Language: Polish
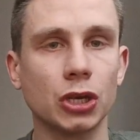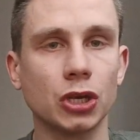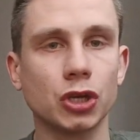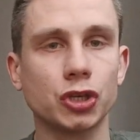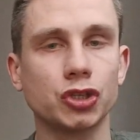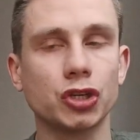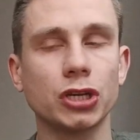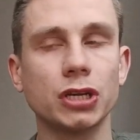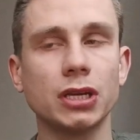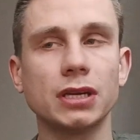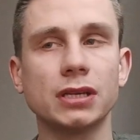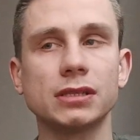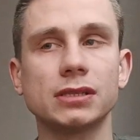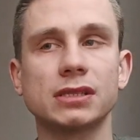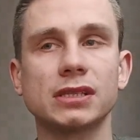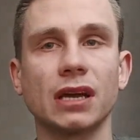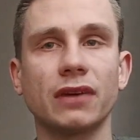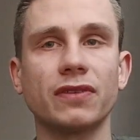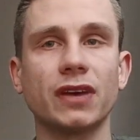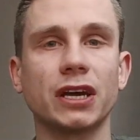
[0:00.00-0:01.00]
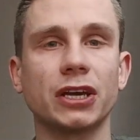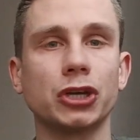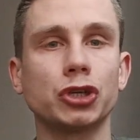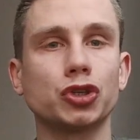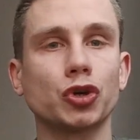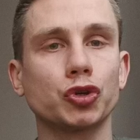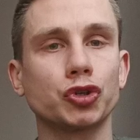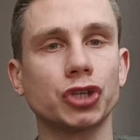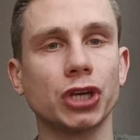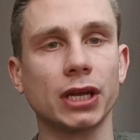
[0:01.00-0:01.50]
jeżeli stawia
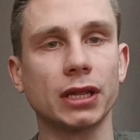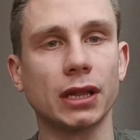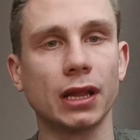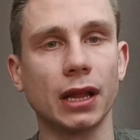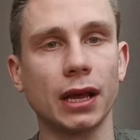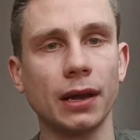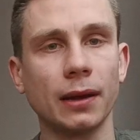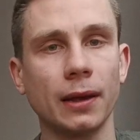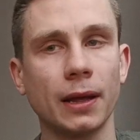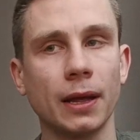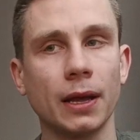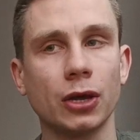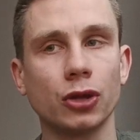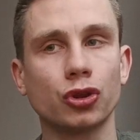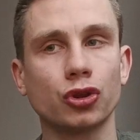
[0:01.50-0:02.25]
jakieś osiedle,